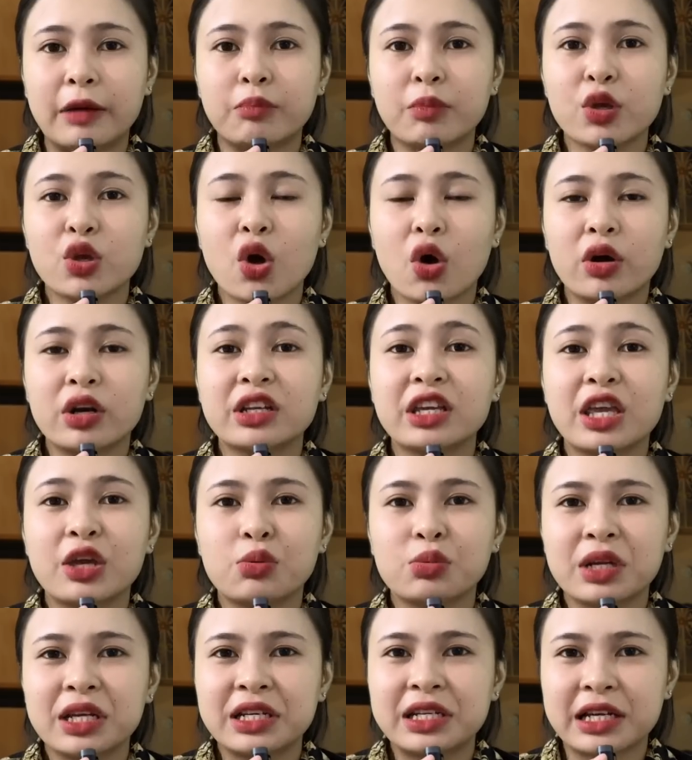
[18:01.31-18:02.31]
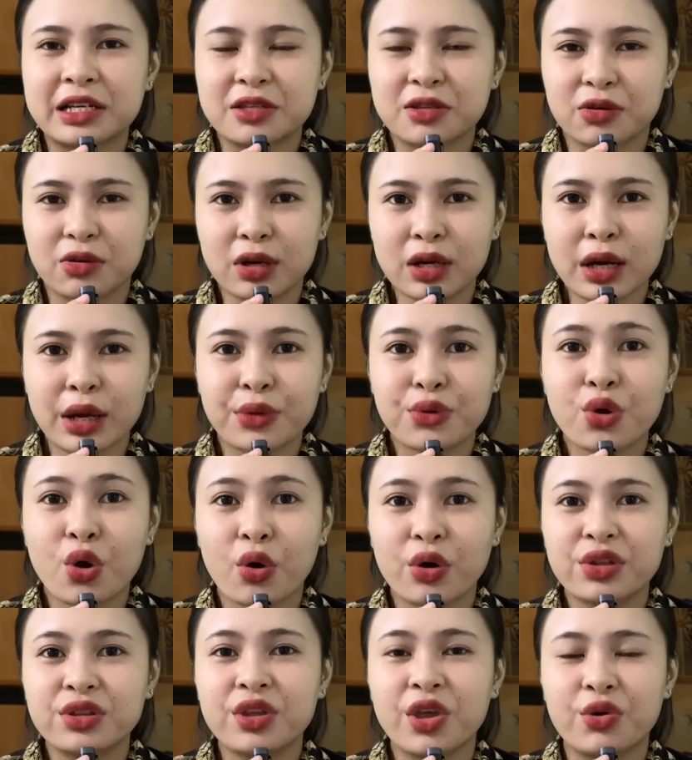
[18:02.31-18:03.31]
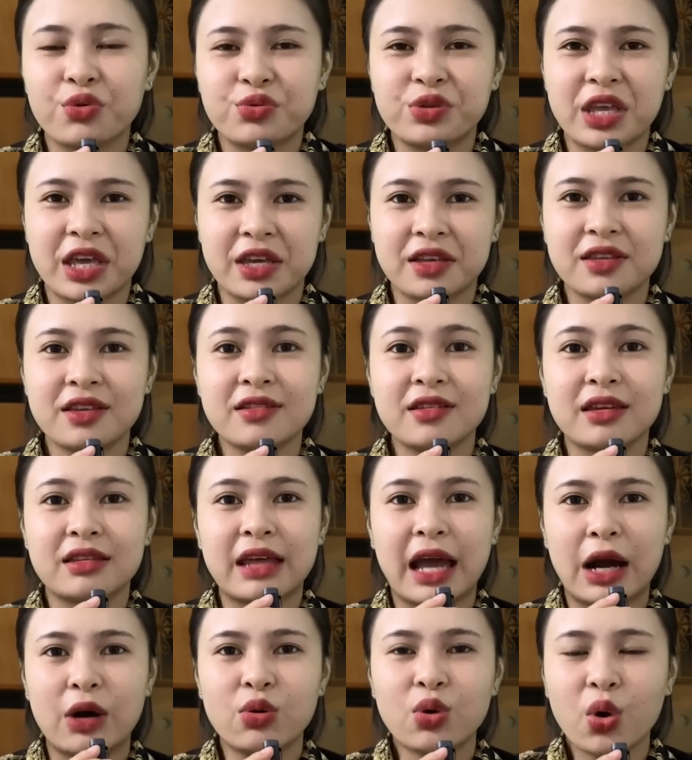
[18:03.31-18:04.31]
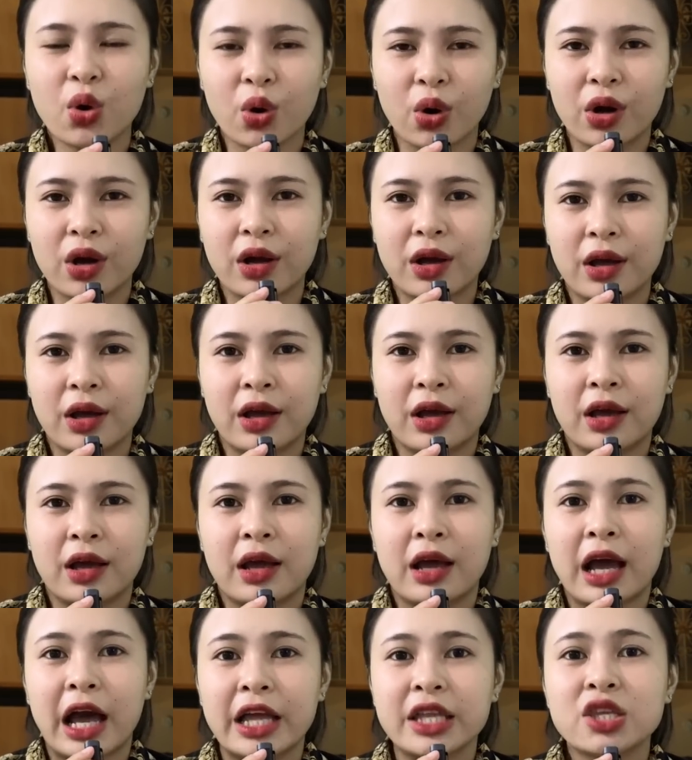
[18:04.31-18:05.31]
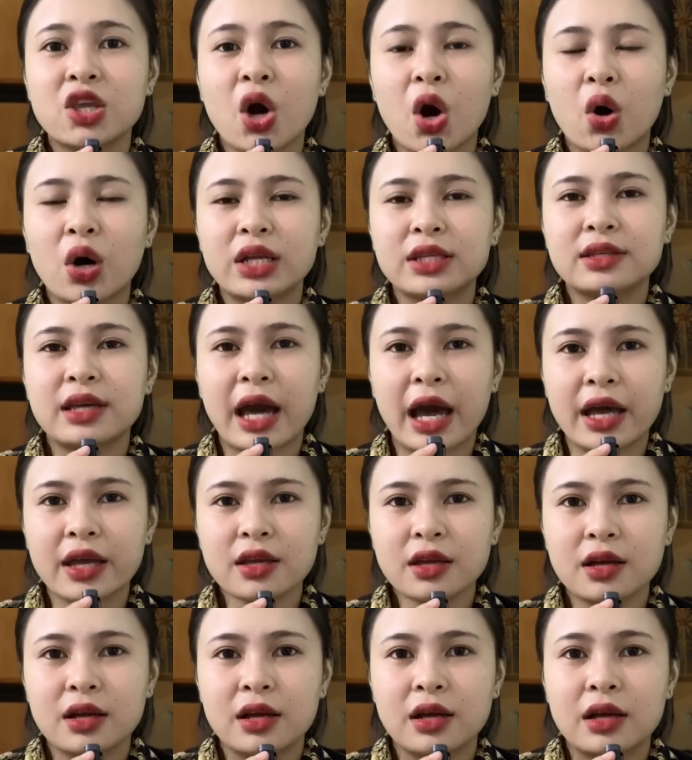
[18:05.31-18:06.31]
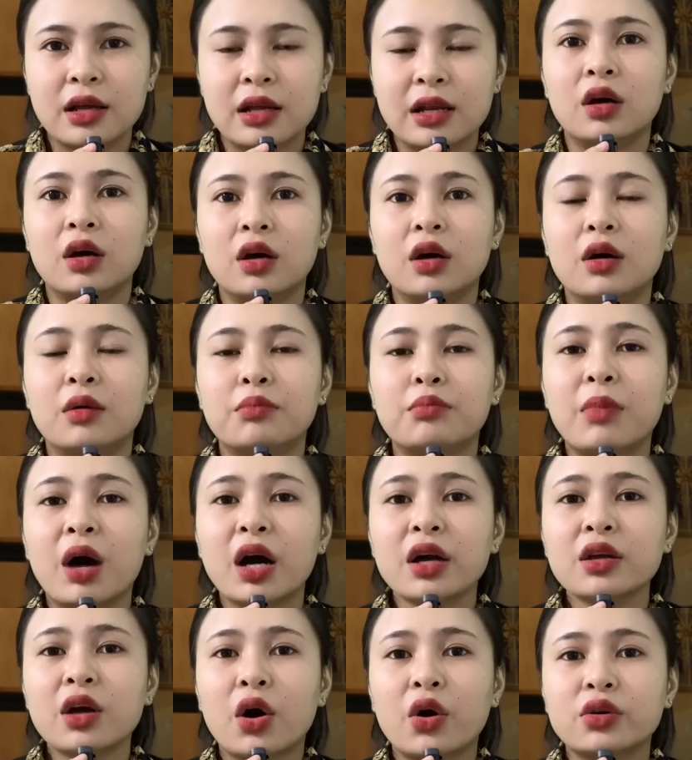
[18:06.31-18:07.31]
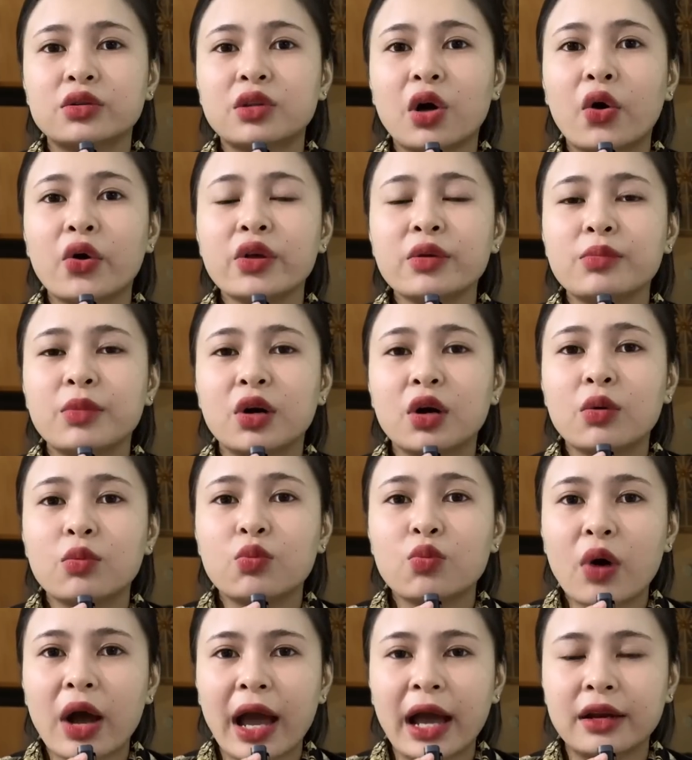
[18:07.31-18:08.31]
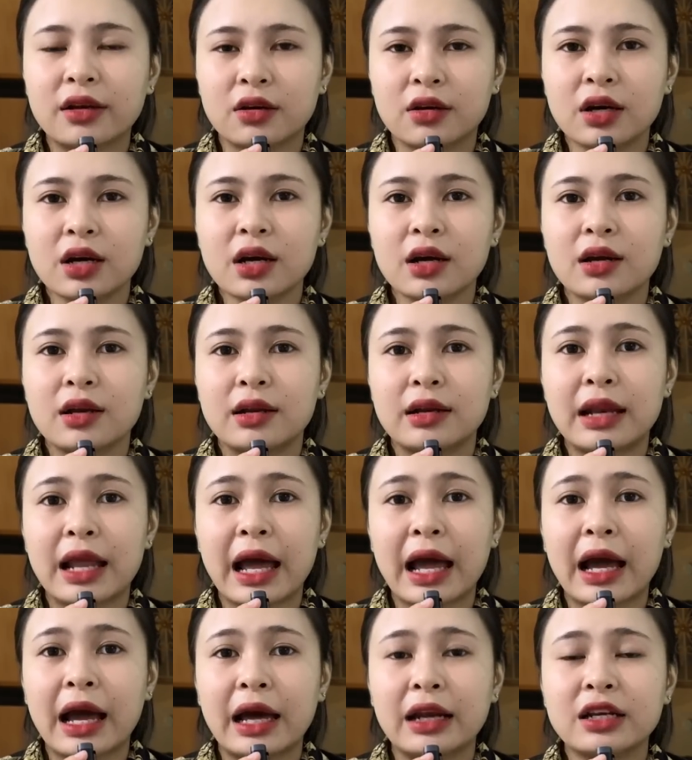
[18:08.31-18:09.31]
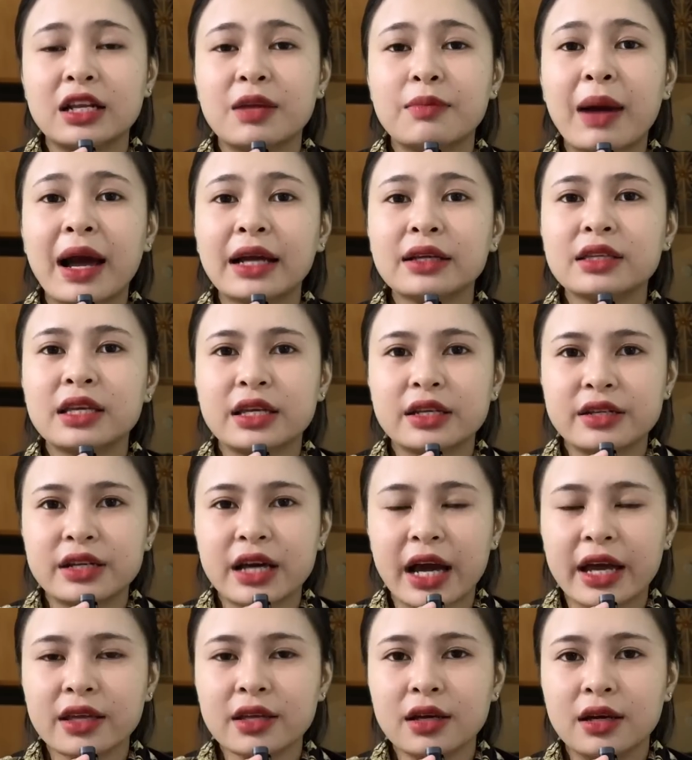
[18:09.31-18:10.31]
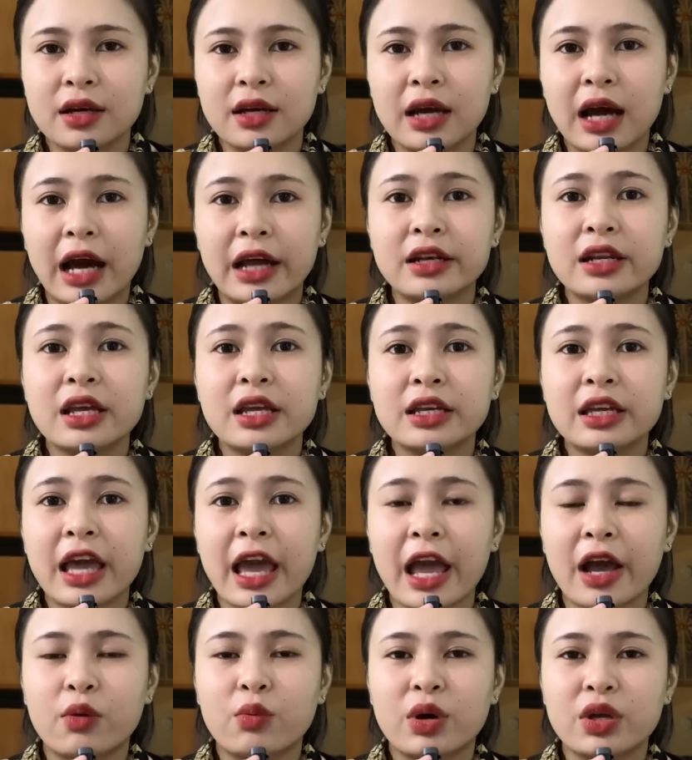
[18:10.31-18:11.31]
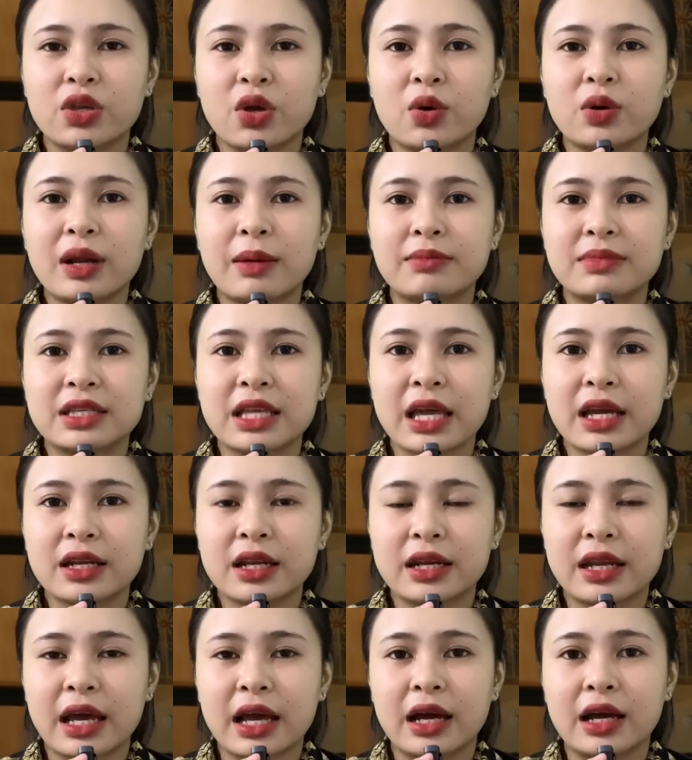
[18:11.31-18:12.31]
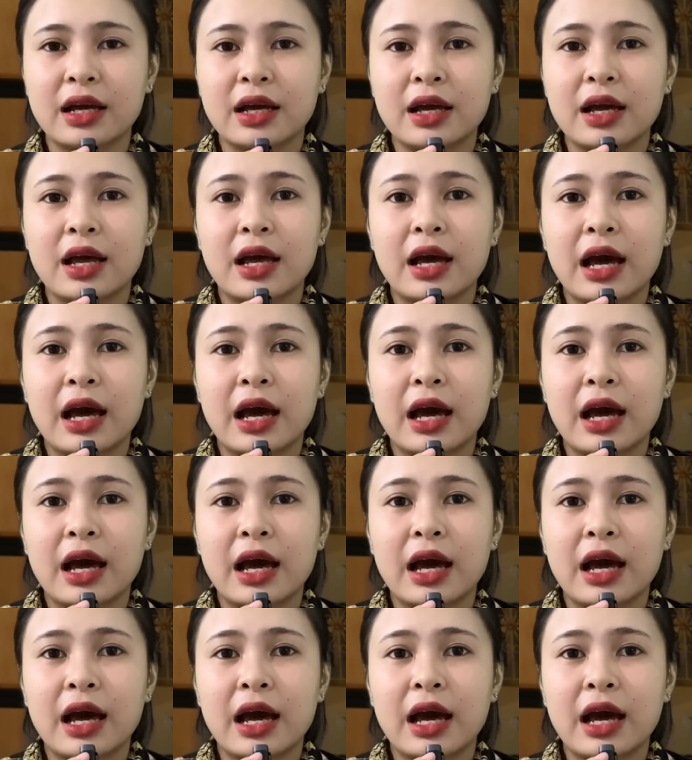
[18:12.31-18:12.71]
ảnh mới vô ảnh kêu ly trà sữa, ảnh vô ảnh nhiều chuyện với chị Thảo luôn. Anh vô anh kể: "Mới hồi tối bữa hôm qua nữa là ảnh đi bán về trễ, ảnh đi ngang qua chỗ đầm sen này nè,